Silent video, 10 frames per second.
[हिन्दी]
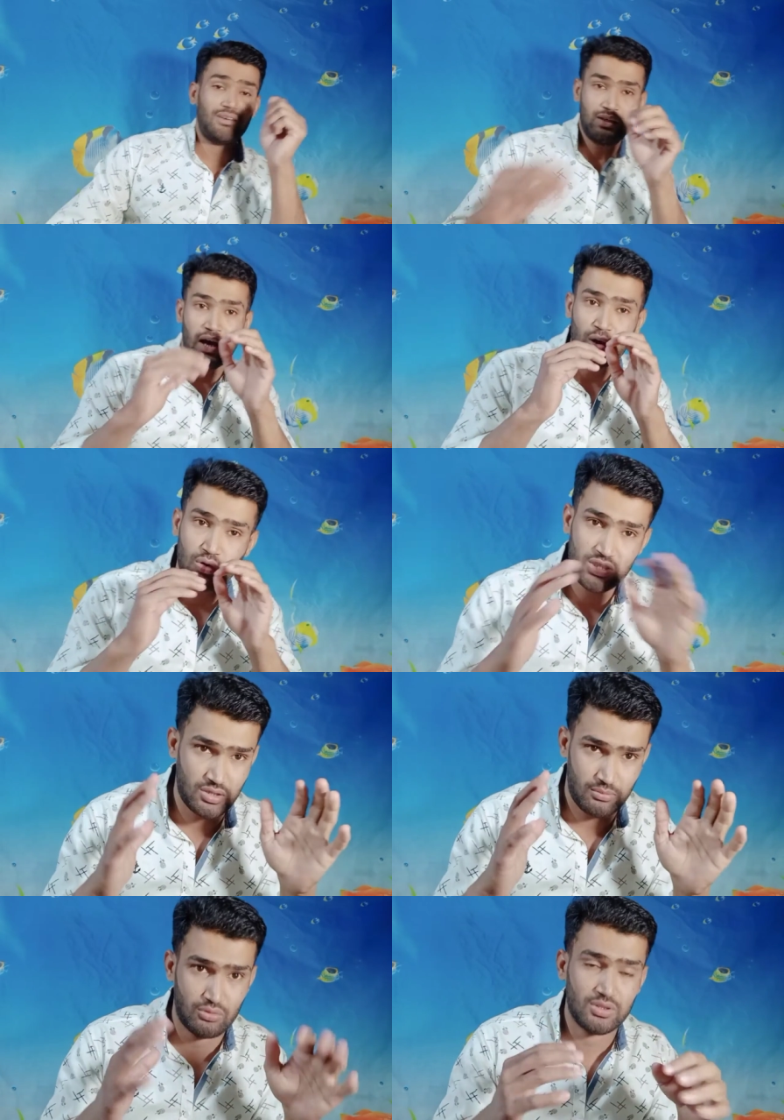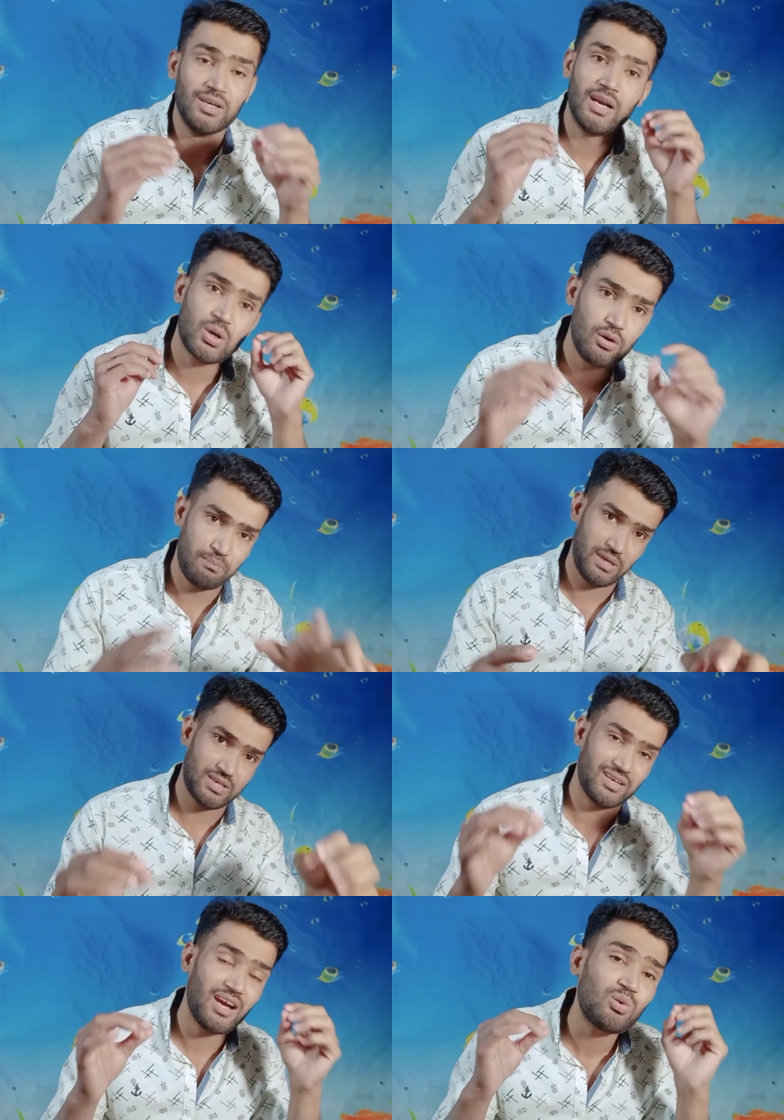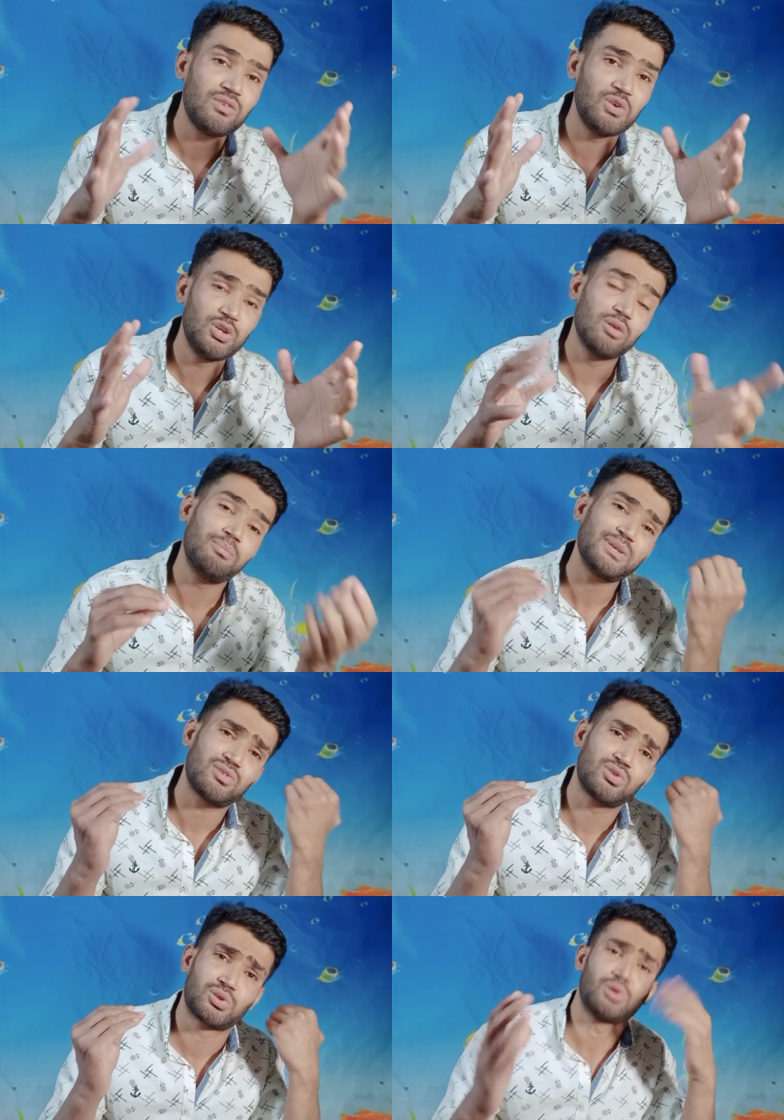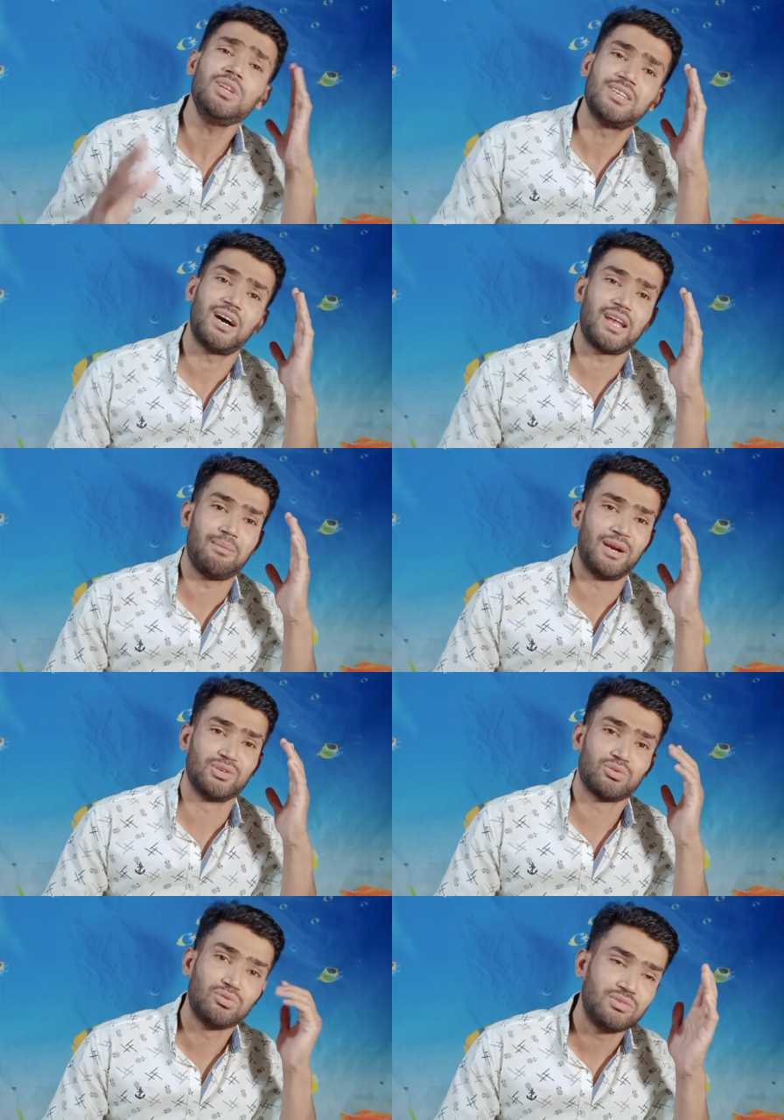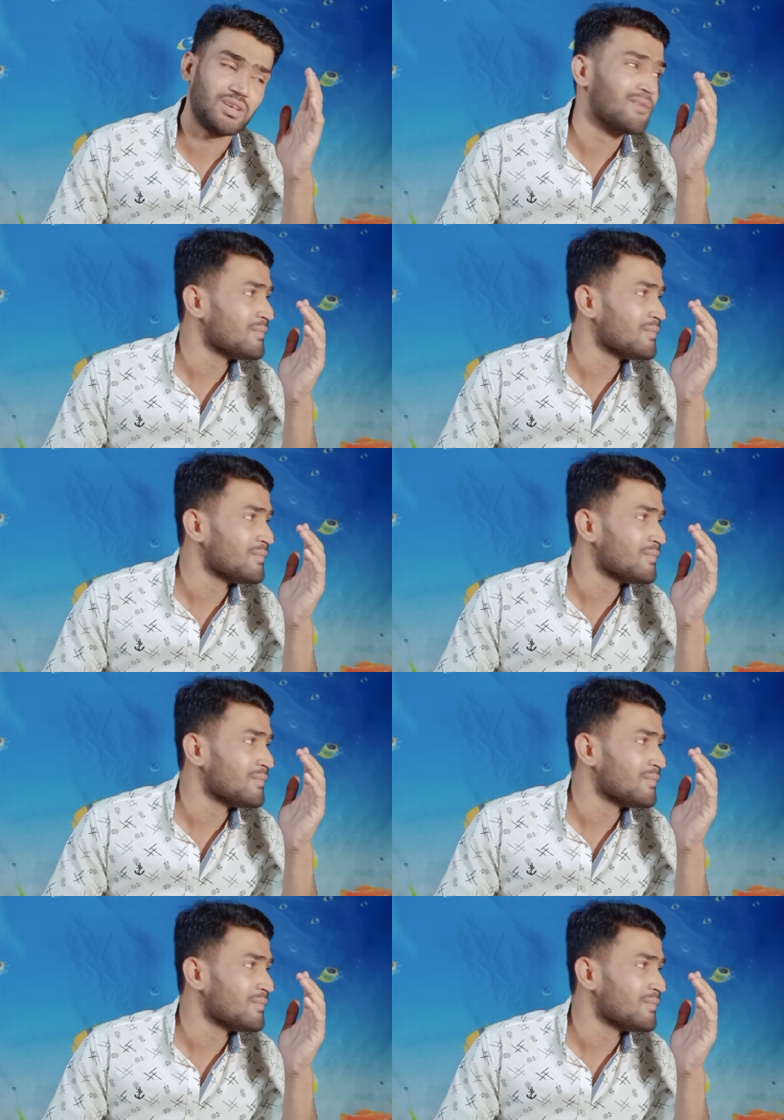ना कोई सबूत ना कोई पिक ना कोई वीडियो बस चोरी जा रहा है बैठ खुद से